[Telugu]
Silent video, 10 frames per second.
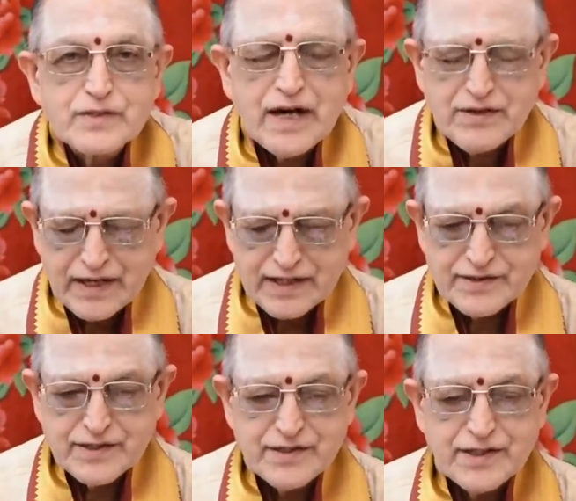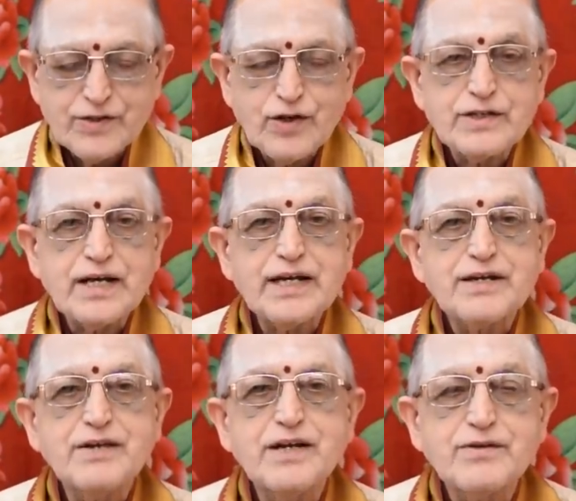కాబట్టి అత్యంత
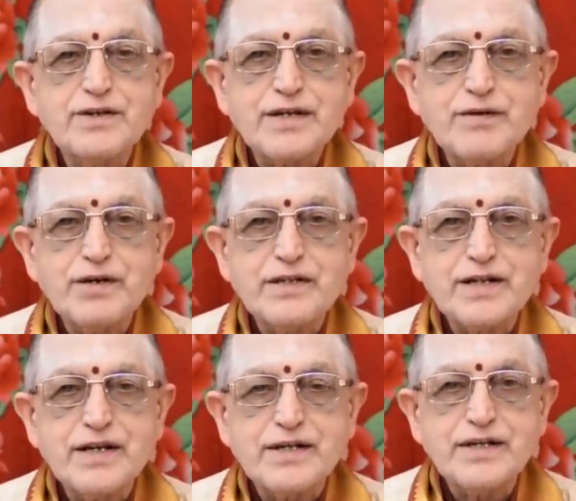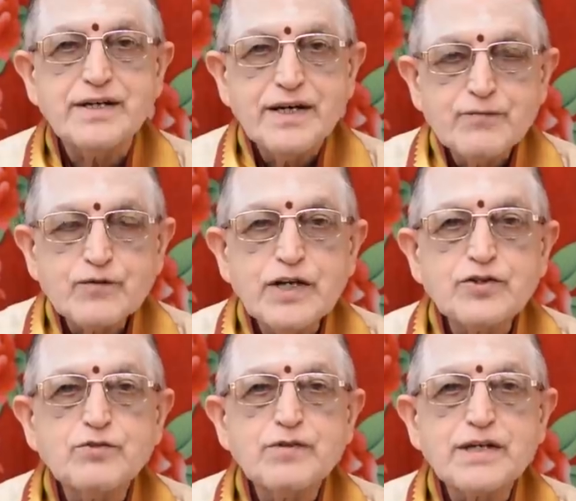యోగదాయకమైనటువంటి యొక్క ఫలితాన్ని
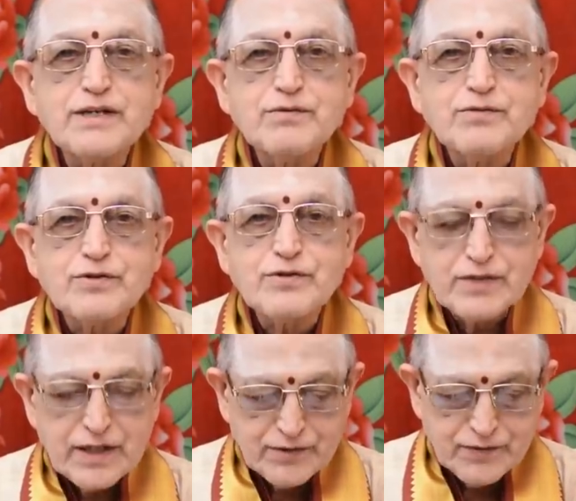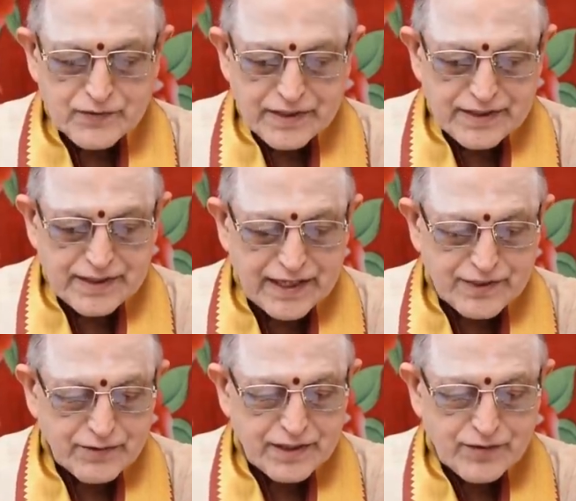కేతువు మనకి ఇవ్వబోతూ ఉన్నాడు ఈ
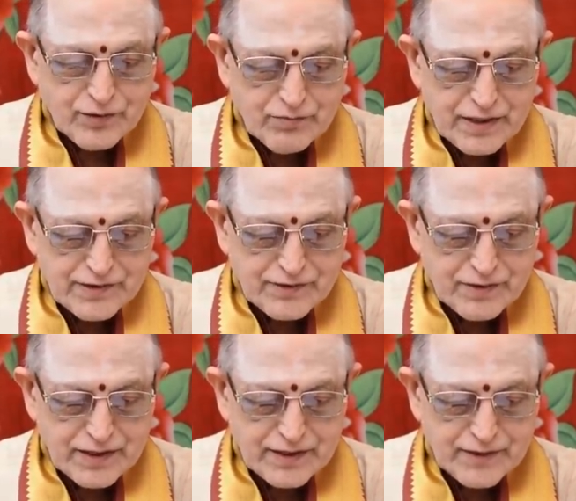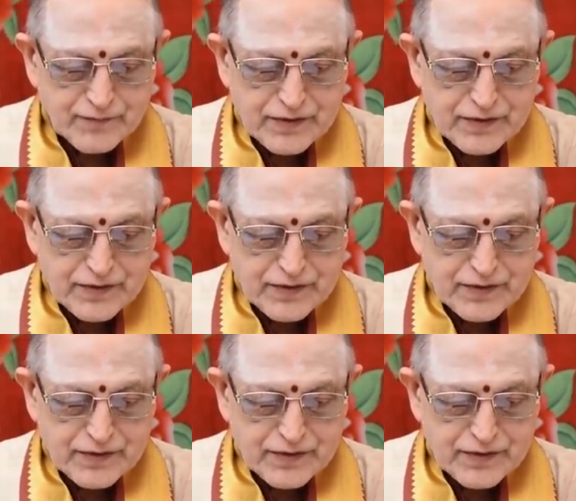రాశి వారికి కుంభరాశి వారికి